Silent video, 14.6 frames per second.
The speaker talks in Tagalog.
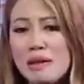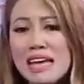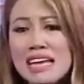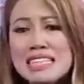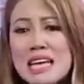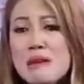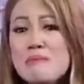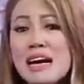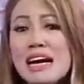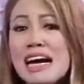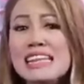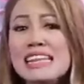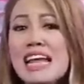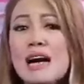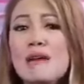may isang
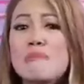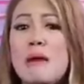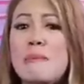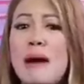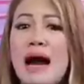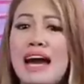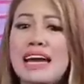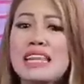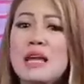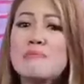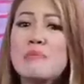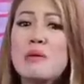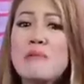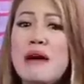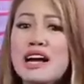magandang babae na
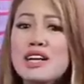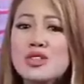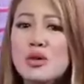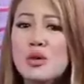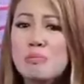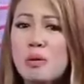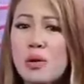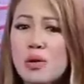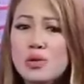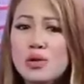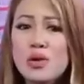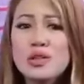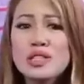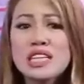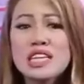pumasok po
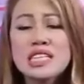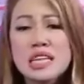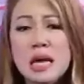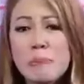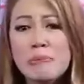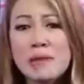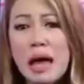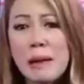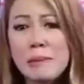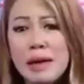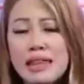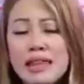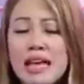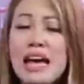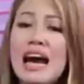doon sa shop
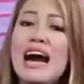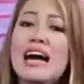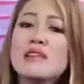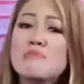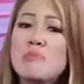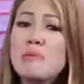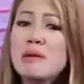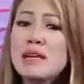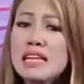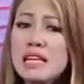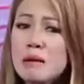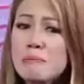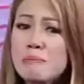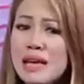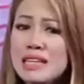namin at bumili
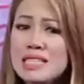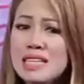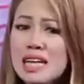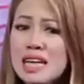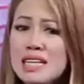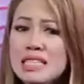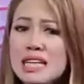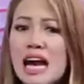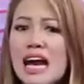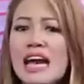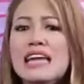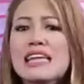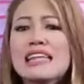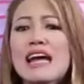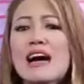ng pastries.
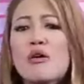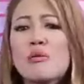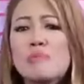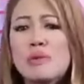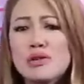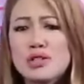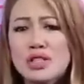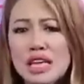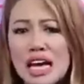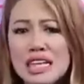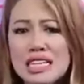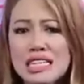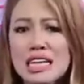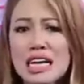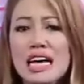Ay, nako po,
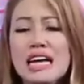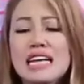Judge.